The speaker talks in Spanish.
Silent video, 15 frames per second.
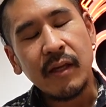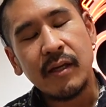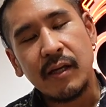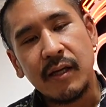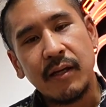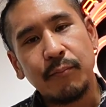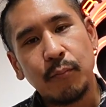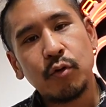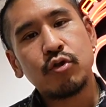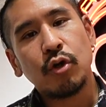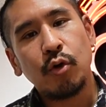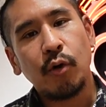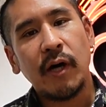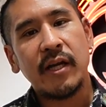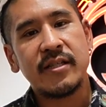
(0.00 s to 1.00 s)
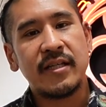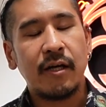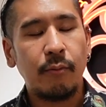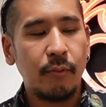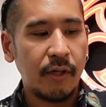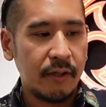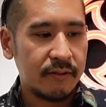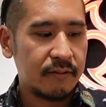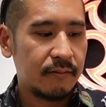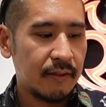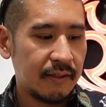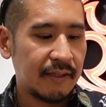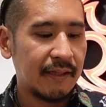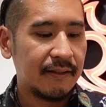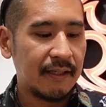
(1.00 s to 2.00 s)
y muchos lugares ya como que
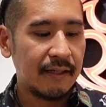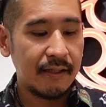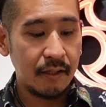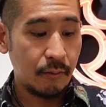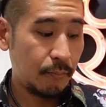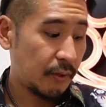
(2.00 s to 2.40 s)
están tranquilos.